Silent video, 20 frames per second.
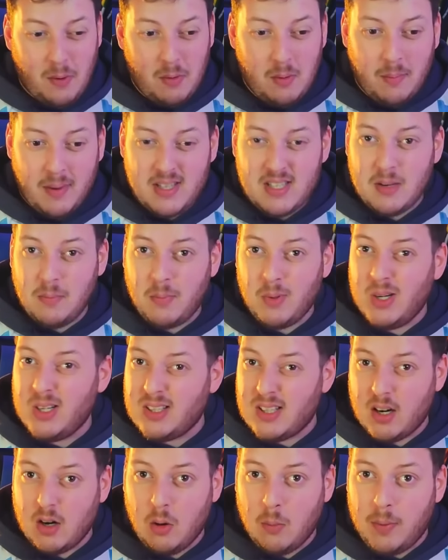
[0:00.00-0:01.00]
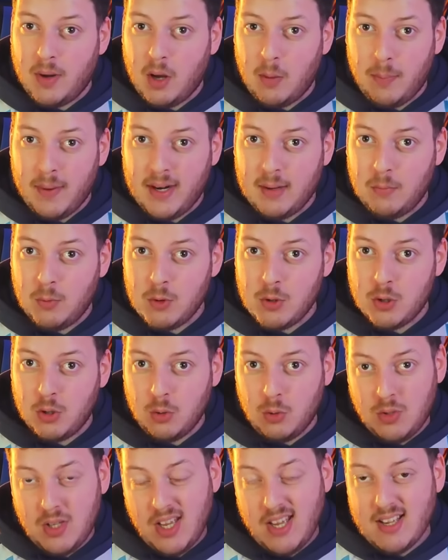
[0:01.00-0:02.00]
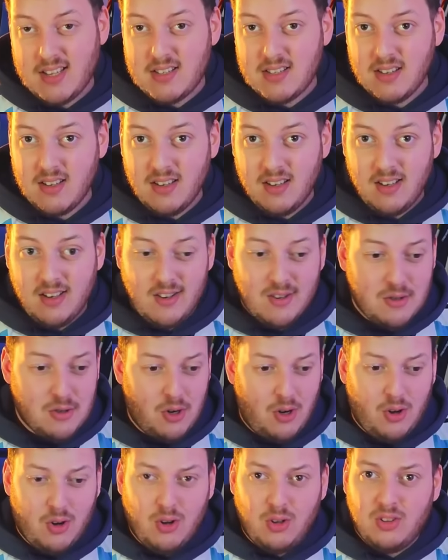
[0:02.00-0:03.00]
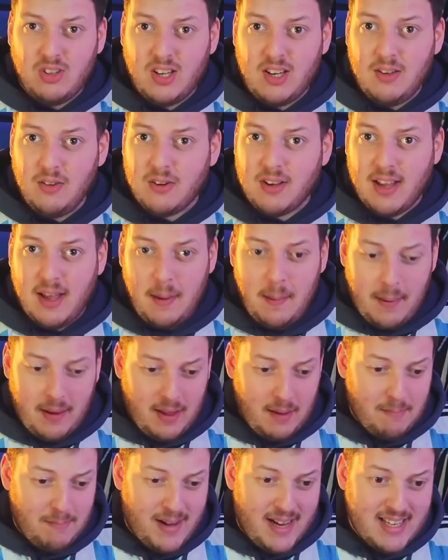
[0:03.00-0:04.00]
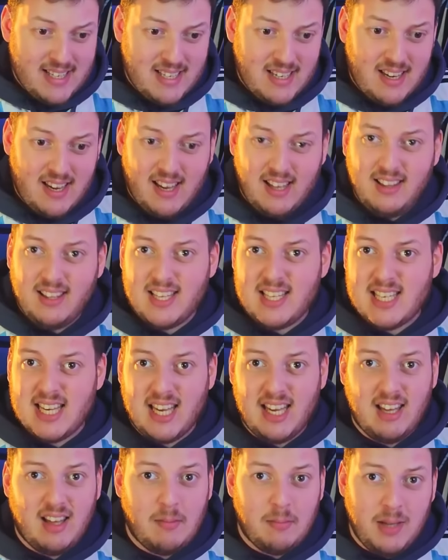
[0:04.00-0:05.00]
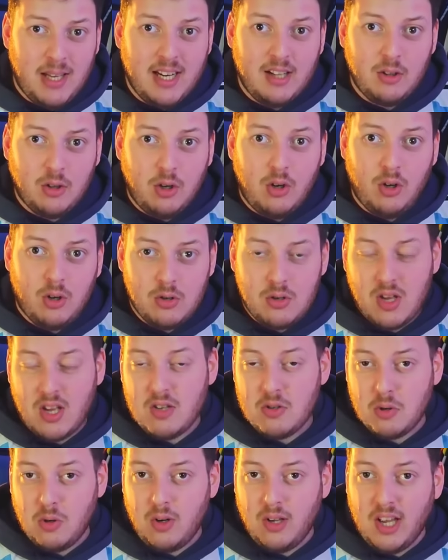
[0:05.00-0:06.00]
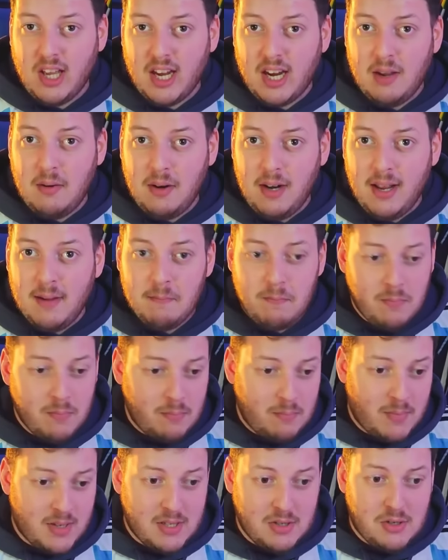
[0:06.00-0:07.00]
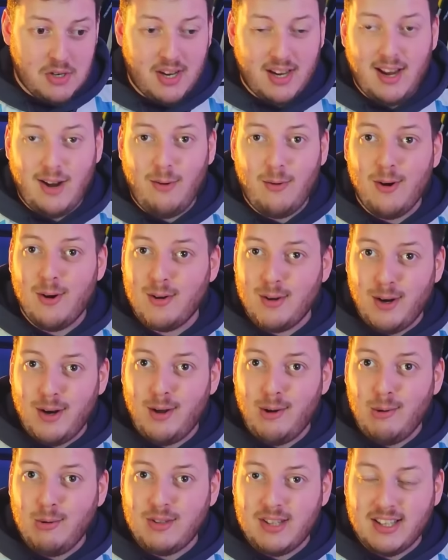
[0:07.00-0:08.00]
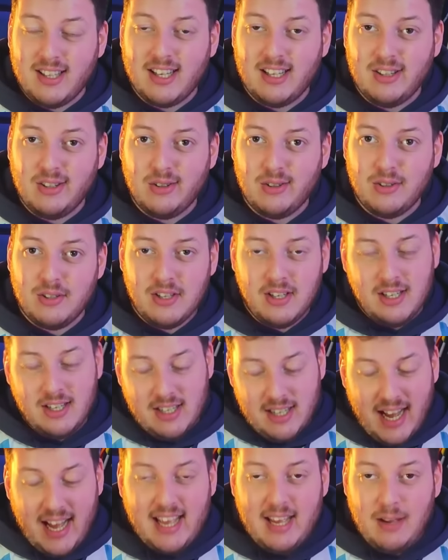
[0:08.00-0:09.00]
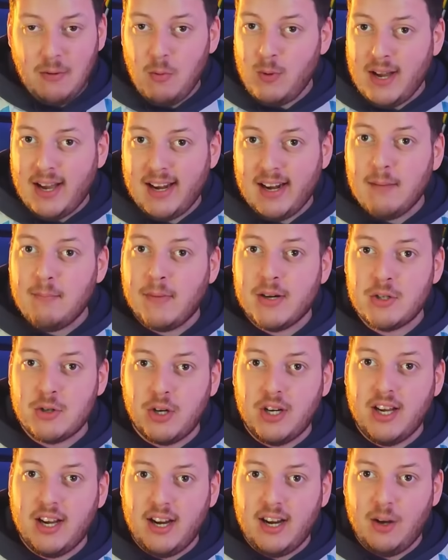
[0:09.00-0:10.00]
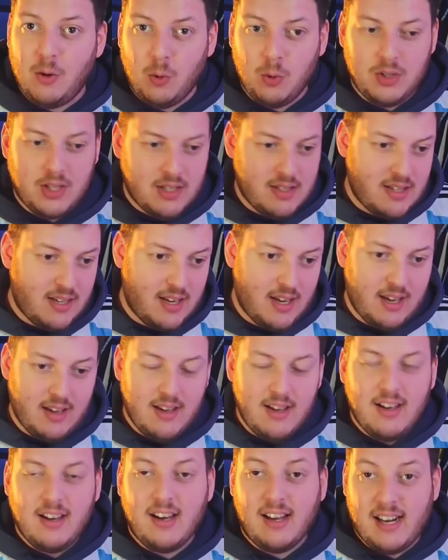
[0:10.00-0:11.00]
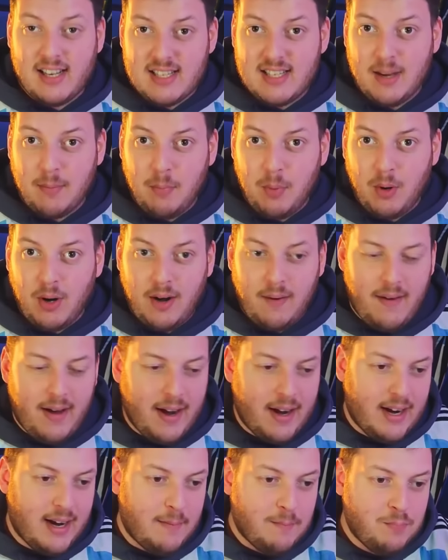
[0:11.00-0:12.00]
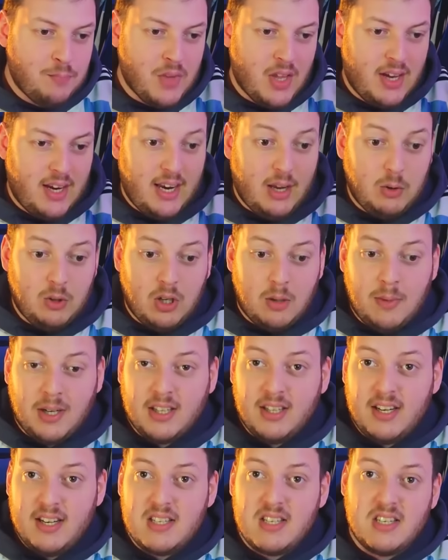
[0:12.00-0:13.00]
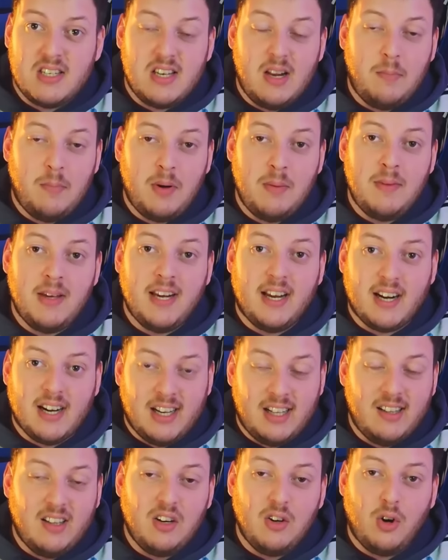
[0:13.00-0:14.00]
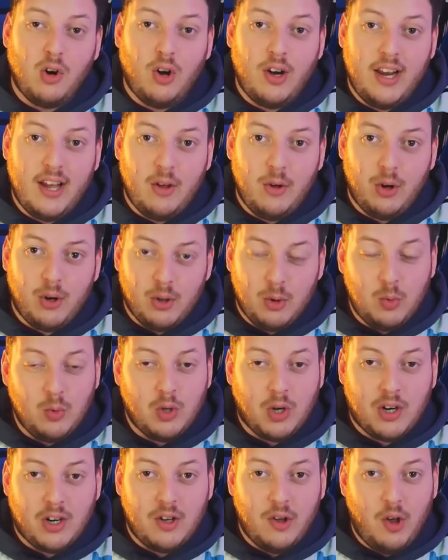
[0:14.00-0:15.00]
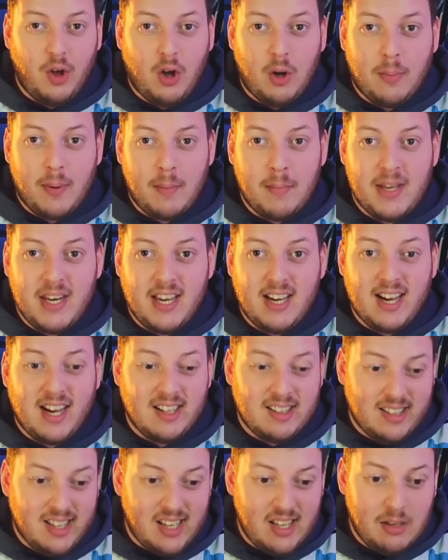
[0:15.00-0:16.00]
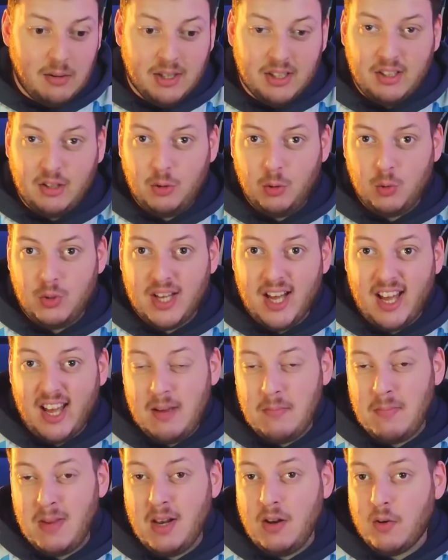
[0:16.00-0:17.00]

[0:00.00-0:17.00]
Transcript: porque me parece que pueden estar copados para muchos de ustedes. Son los contenidos que, que más gente se queda mirándolos. Eso es lo increíble. Más allá de que a algunos no les guste tanto hay una gran mayoría que les gusta, así que gracias por la banca. Lautaro Martínez es el primer argentino goleador de un torneo de Copa América desde Batistuta en